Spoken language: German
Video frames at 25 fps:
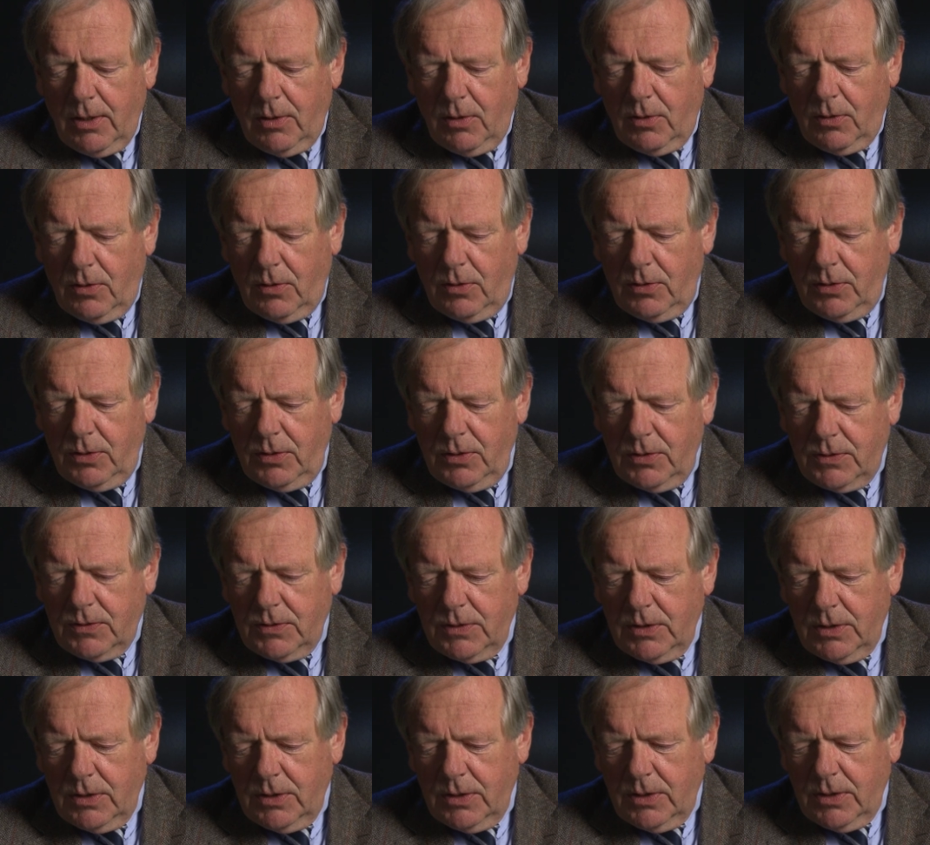Und
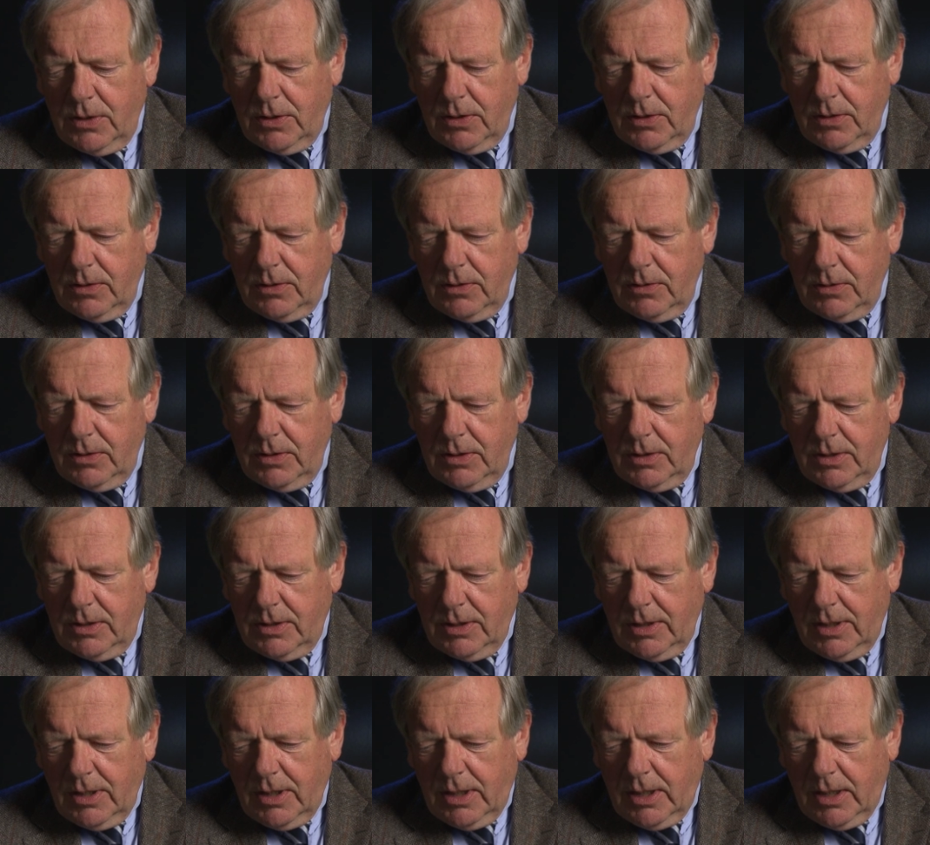äh,
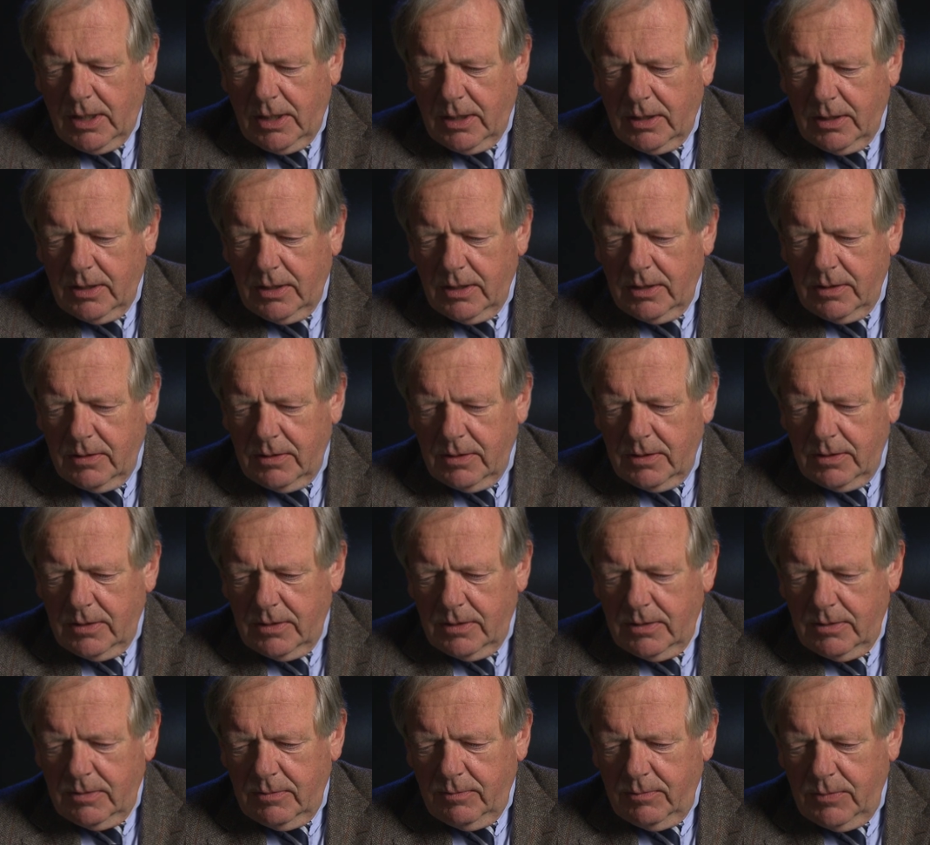der äh,
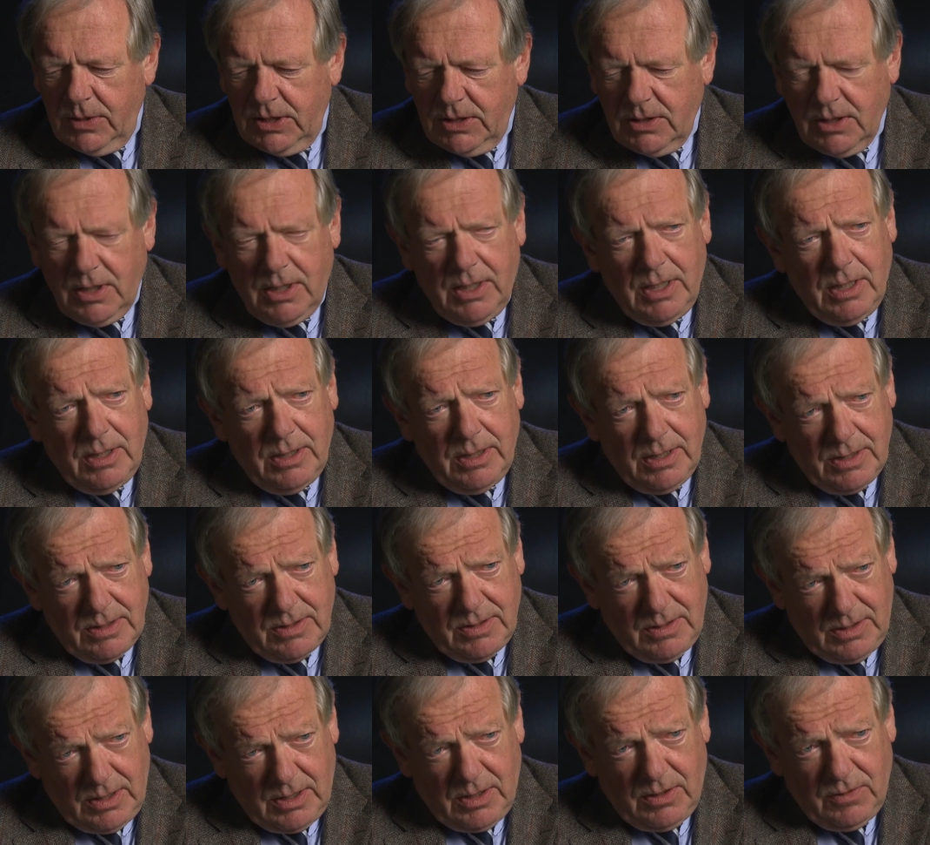Michael
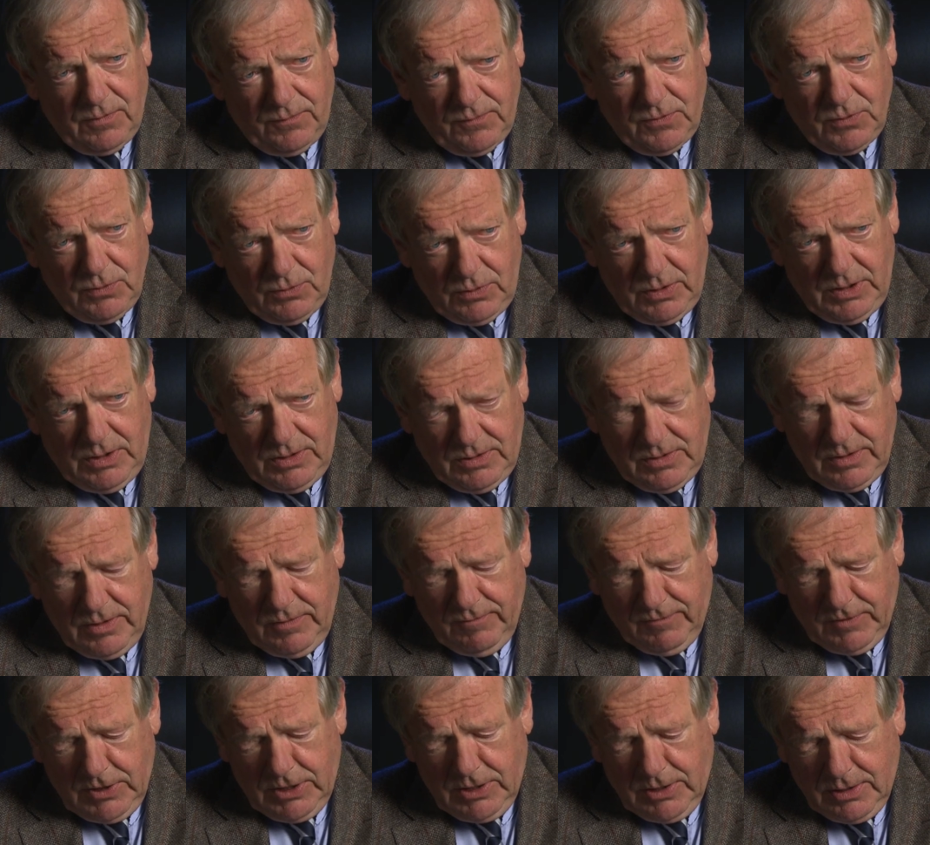Nesselhoff, so hieß
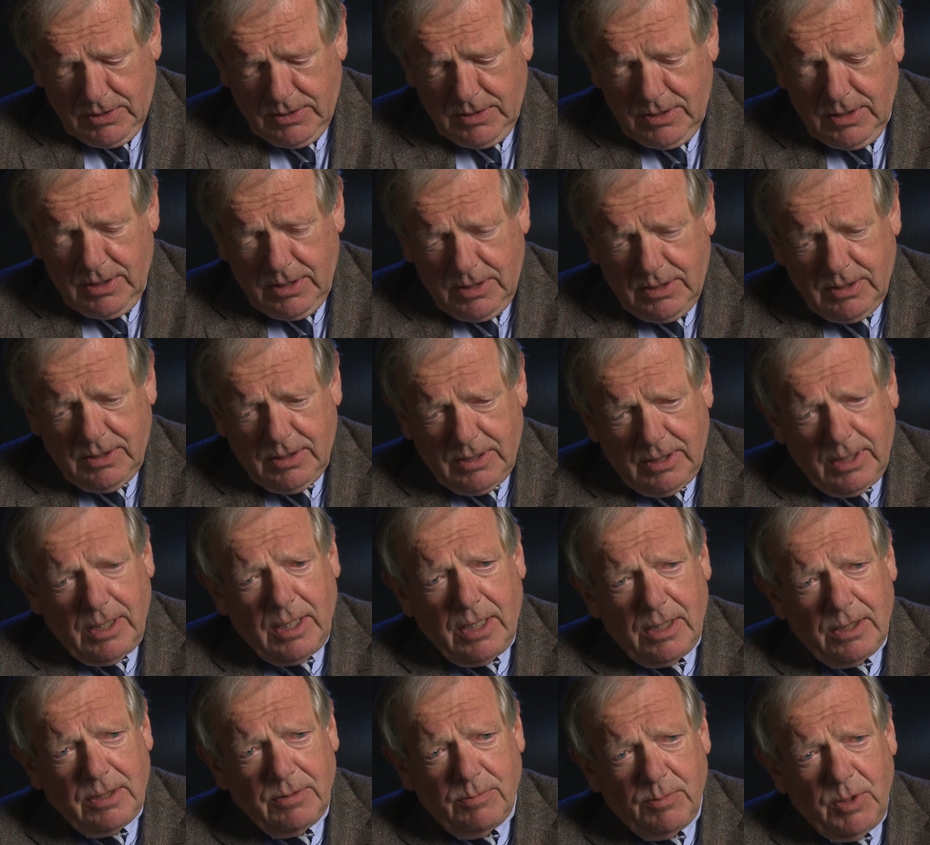der Verlagsleiter,
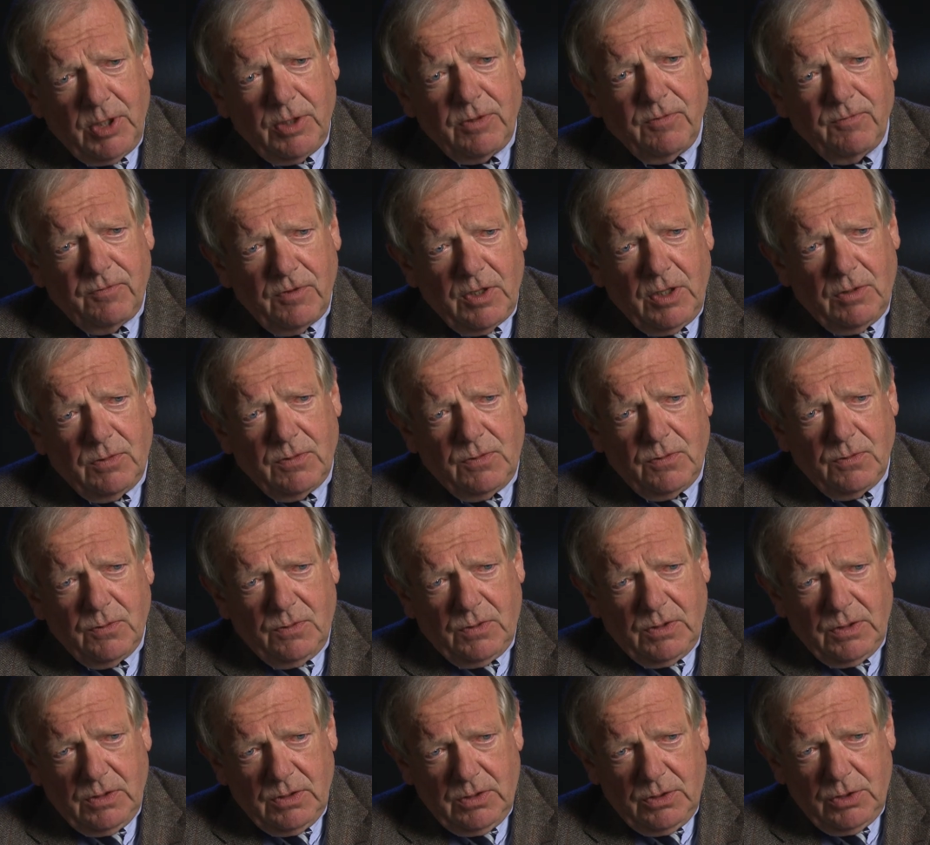der hatte meine Frau zu
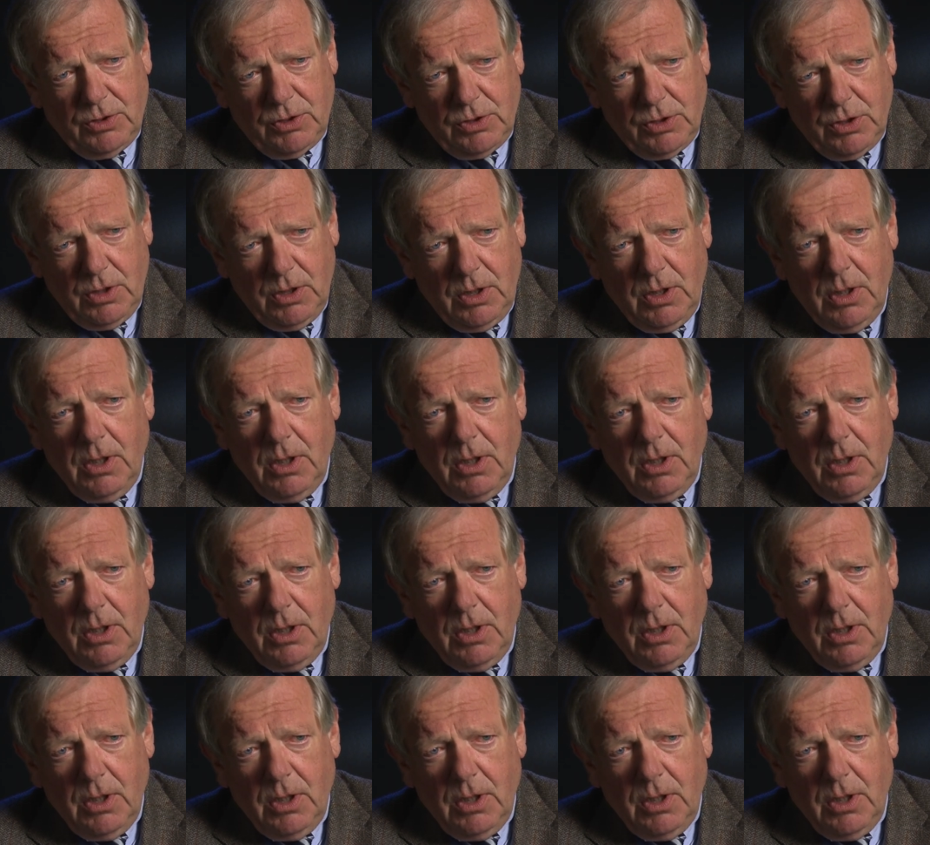Tisch.